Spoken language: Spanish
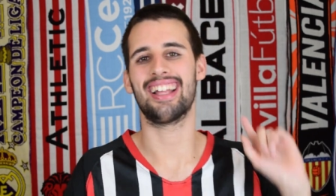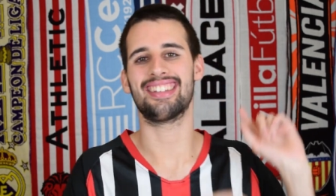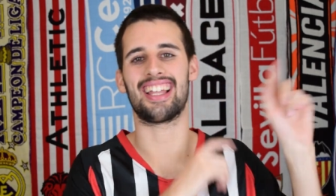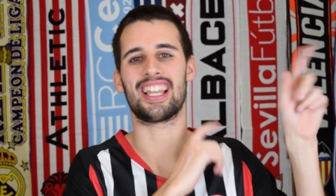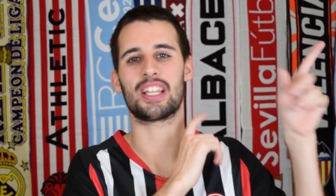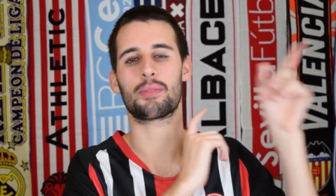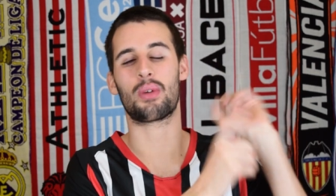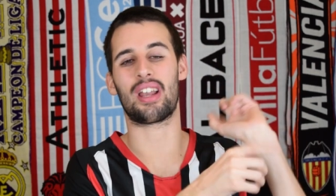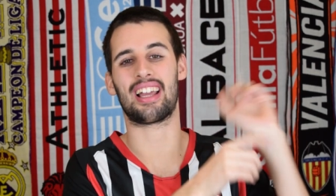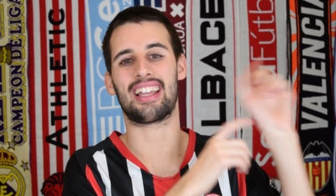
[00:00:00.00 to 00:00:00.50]

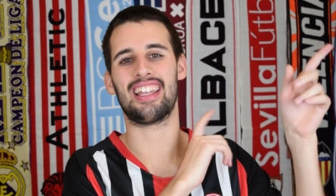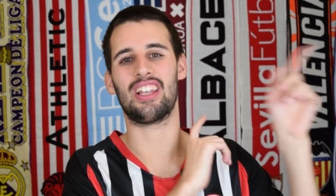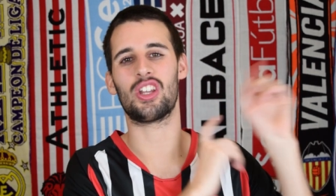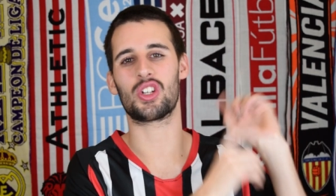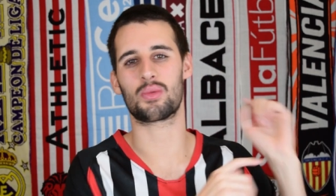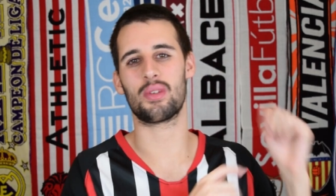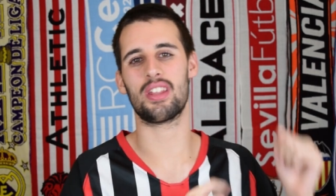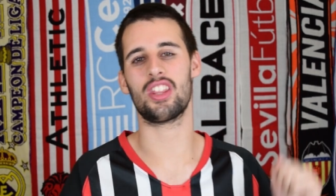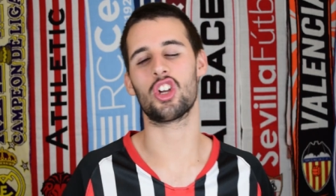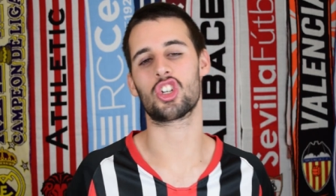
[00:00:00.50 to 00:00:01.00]
Tenéis por aquí
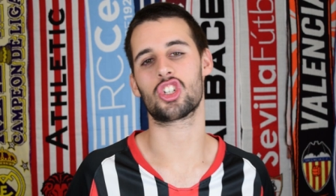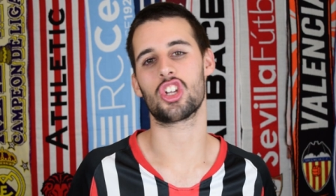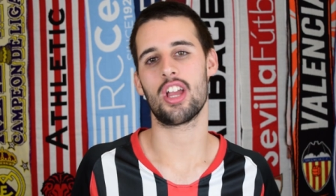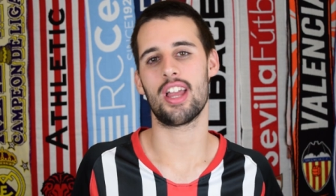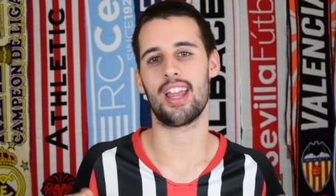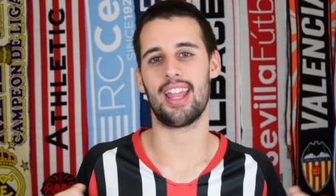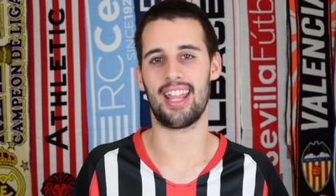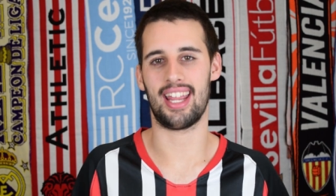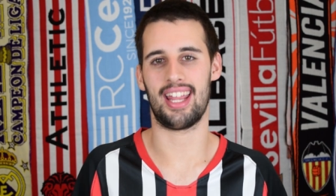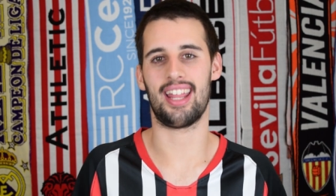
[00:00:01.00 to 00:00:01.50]
los vídeos
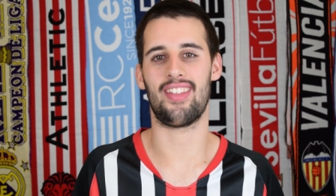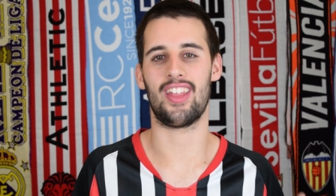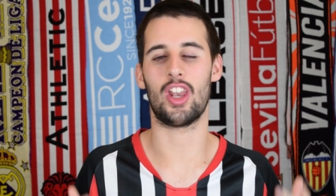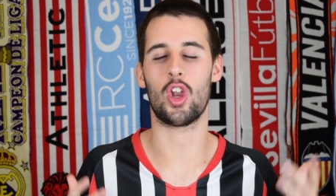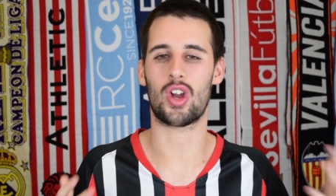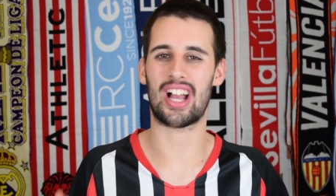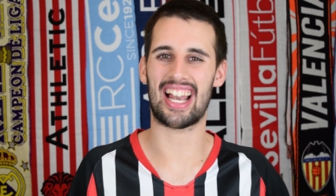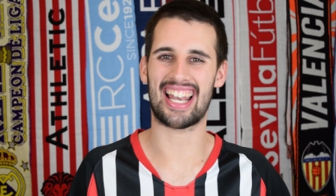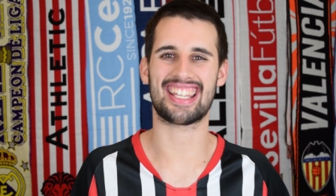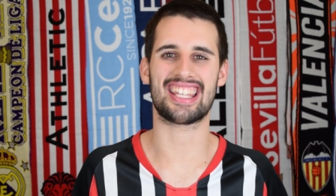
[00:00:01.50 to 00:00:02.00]
eh, de
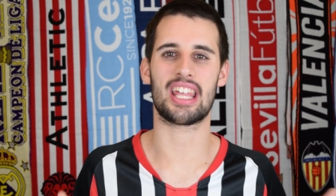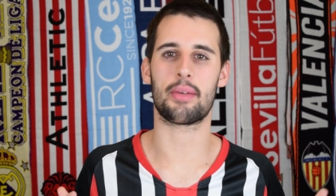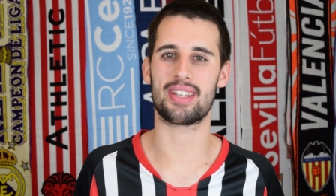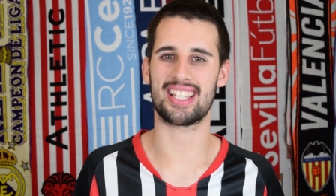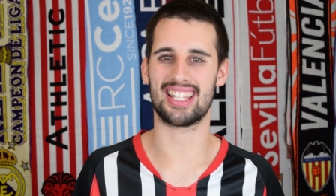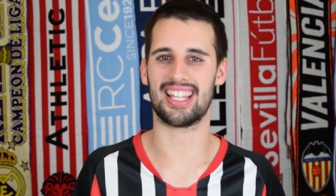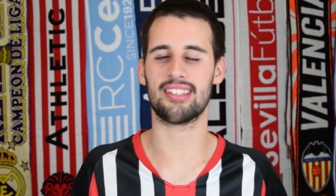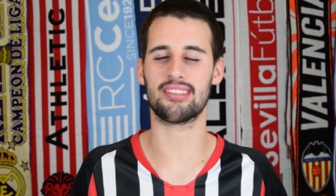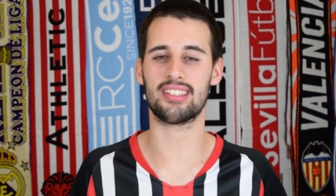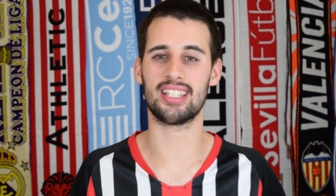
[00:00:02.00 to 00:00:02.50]
locales y de
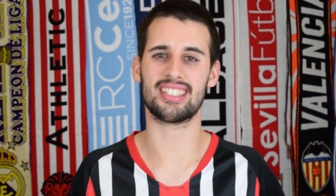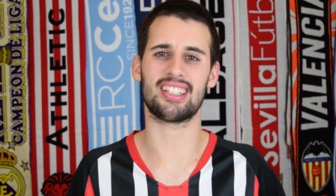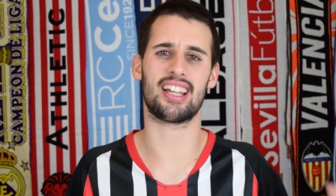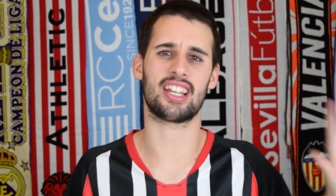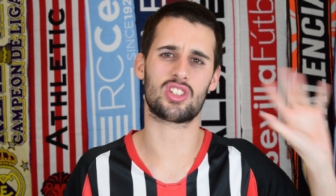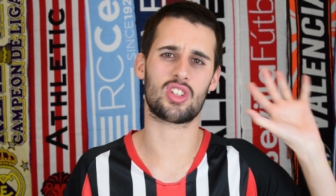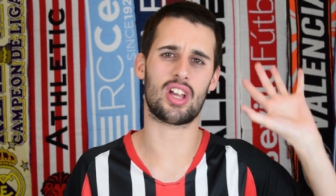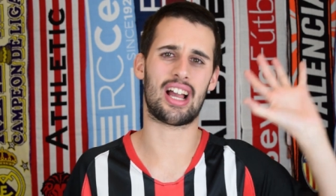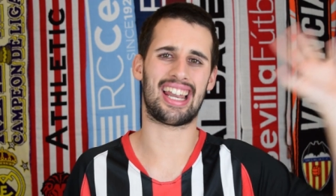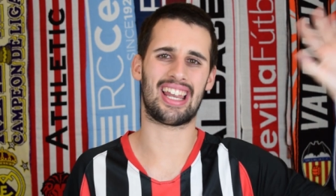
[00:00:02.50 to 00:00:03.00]
visitantes.
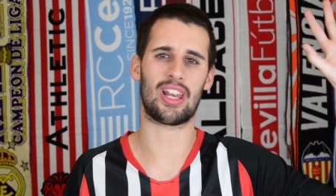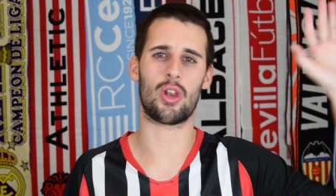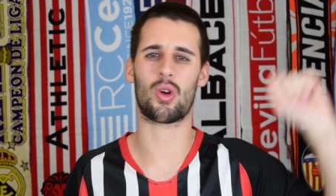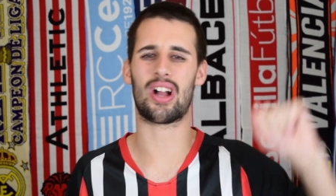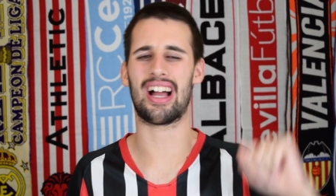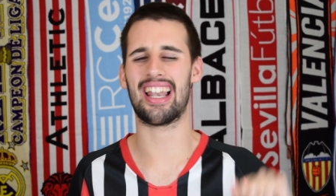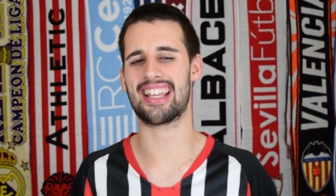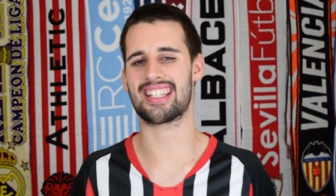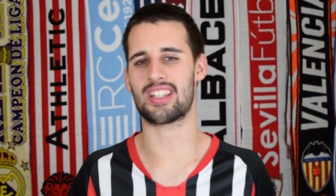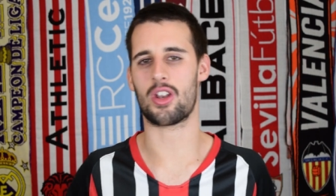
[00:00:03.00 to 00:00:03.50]
Ahora os dejaré
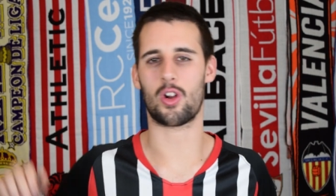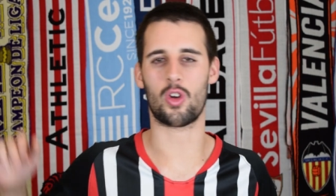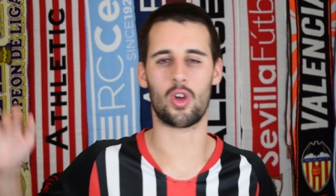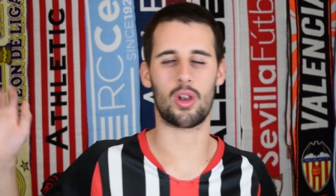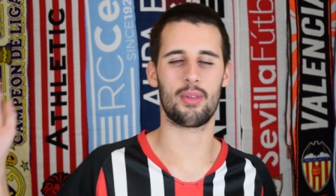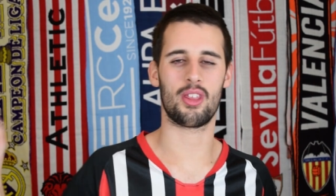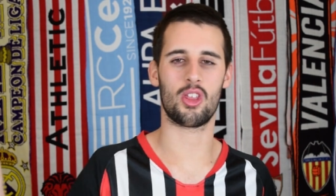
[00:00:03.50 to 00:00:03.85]
locales, ahora largo el